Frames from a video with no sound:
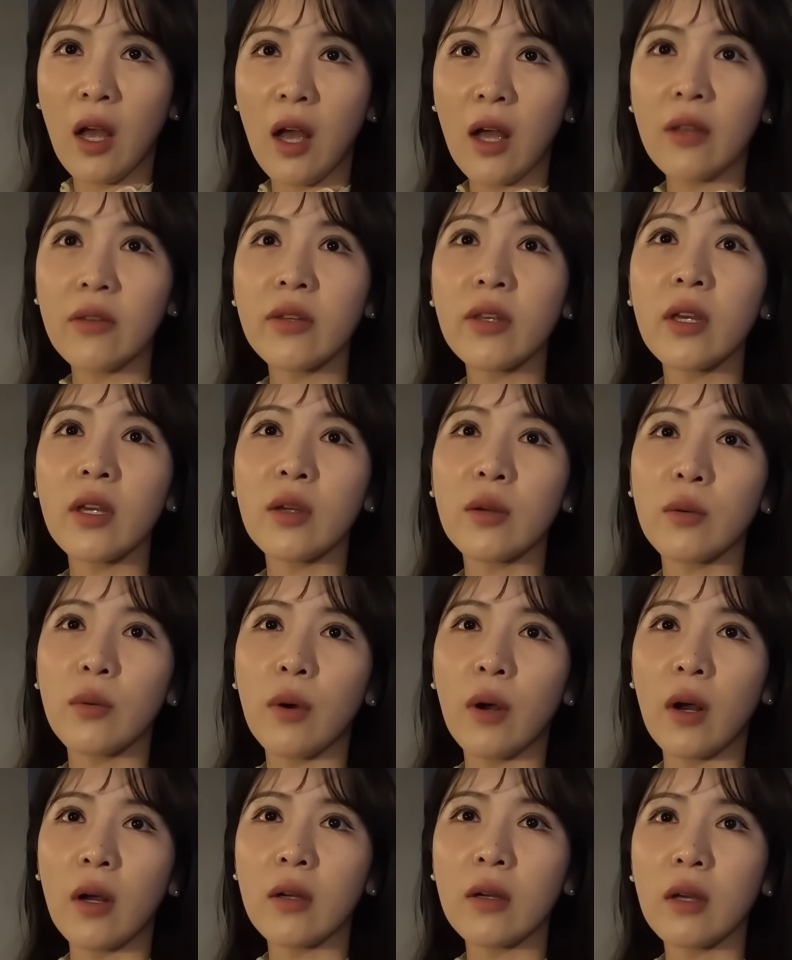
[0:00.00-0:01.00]
한 개인
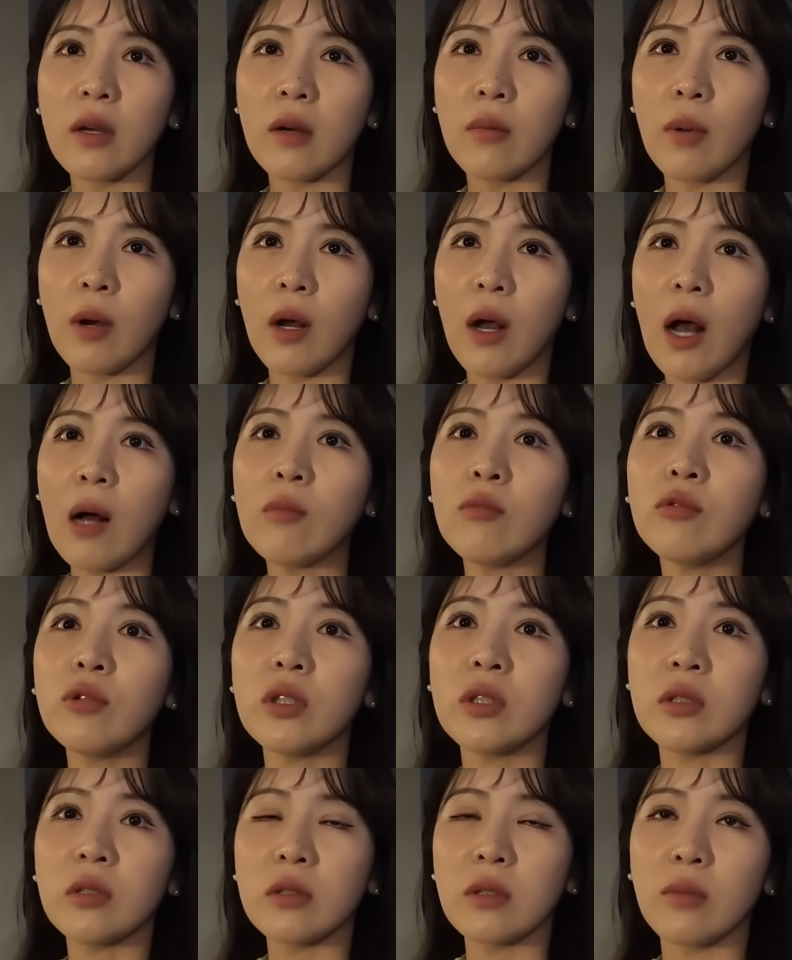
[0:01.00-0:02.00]
거야 한 개가 막
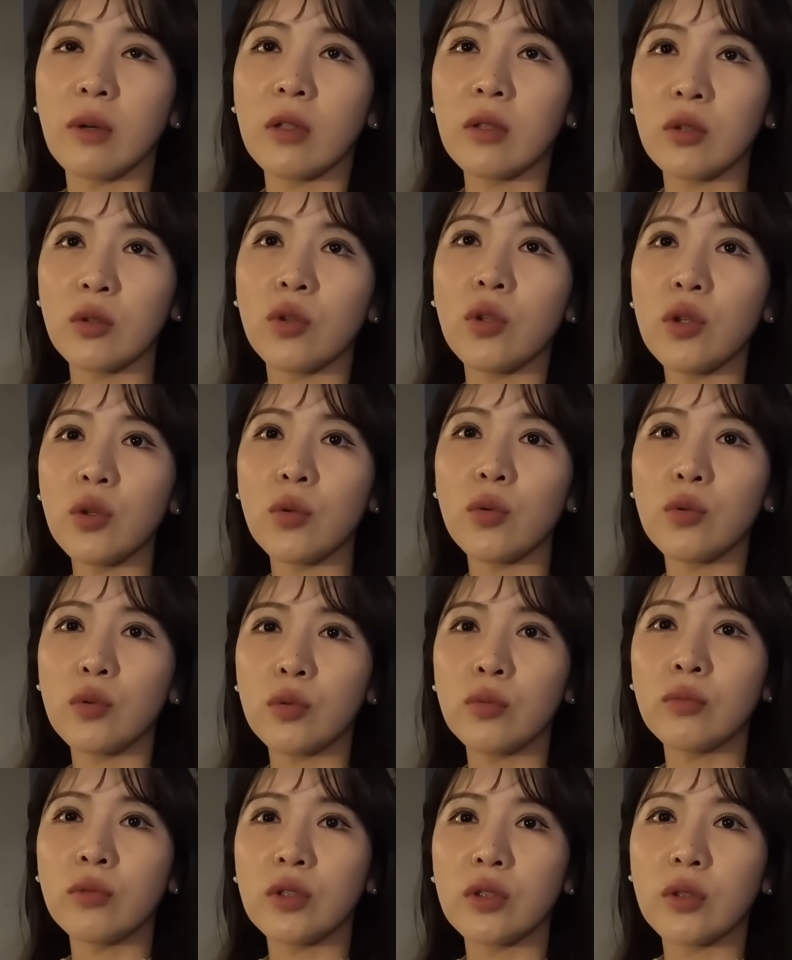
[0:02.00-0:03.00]
아무리 진짜 막
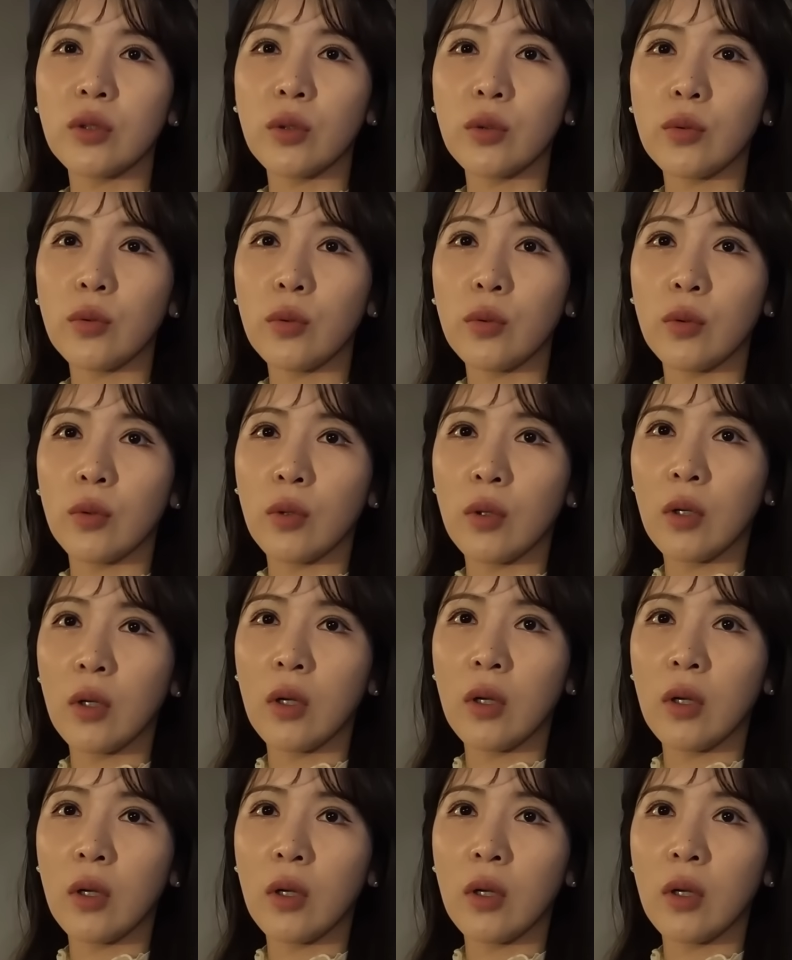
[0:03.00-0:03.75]
뛰고 움직여도